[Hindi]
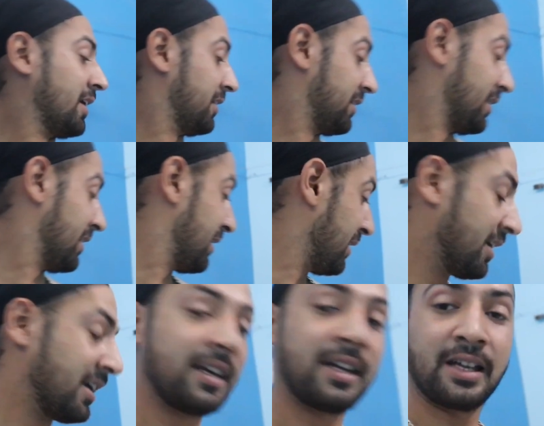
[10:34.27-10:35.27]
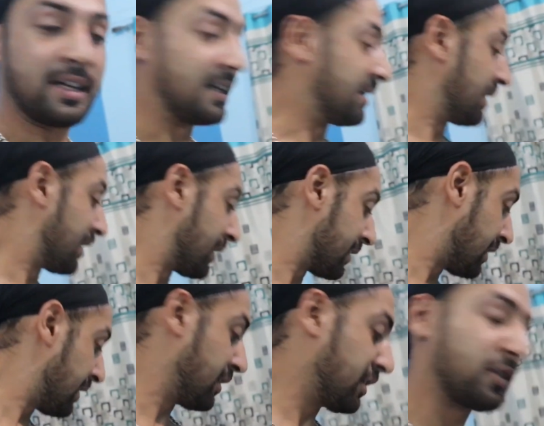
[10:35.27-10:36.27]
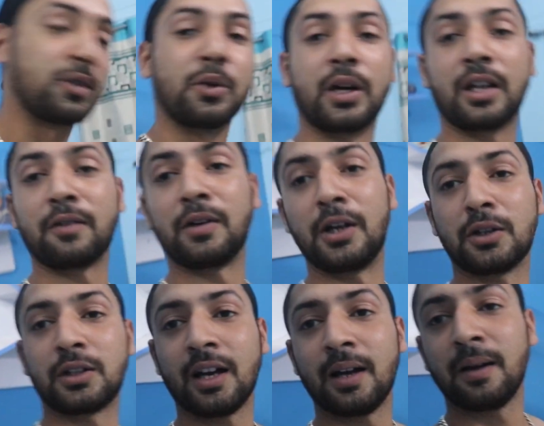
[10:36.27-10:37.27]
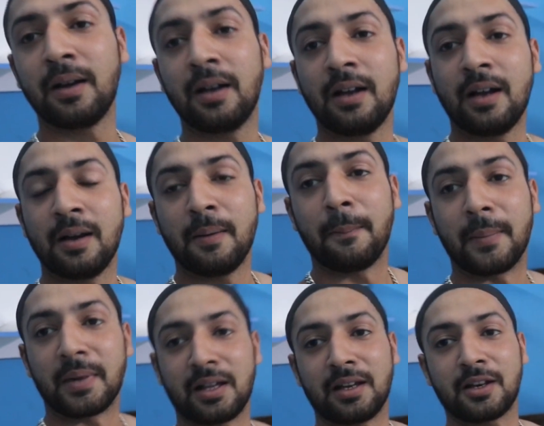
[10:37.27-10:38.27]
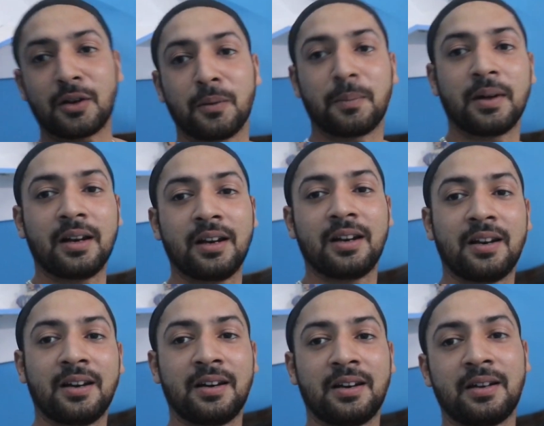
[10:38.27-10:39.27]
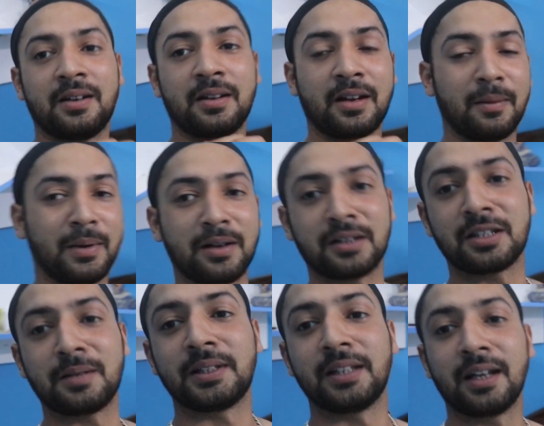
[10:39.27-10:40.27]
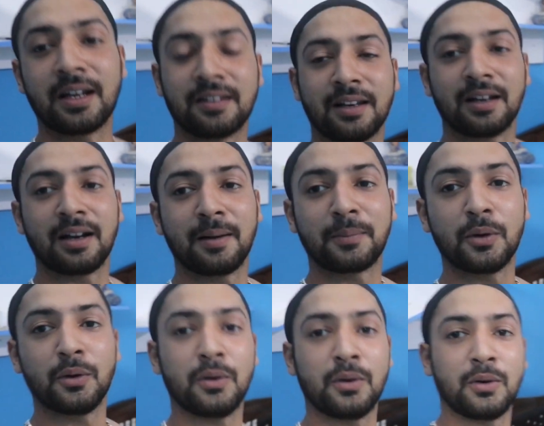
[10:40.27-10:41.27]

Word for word: इसीलिए ये एक छोटा सा वीडियो था मसाजर के ऊपर कमेंट सेक्शन में बताइए कैसा लगा आपको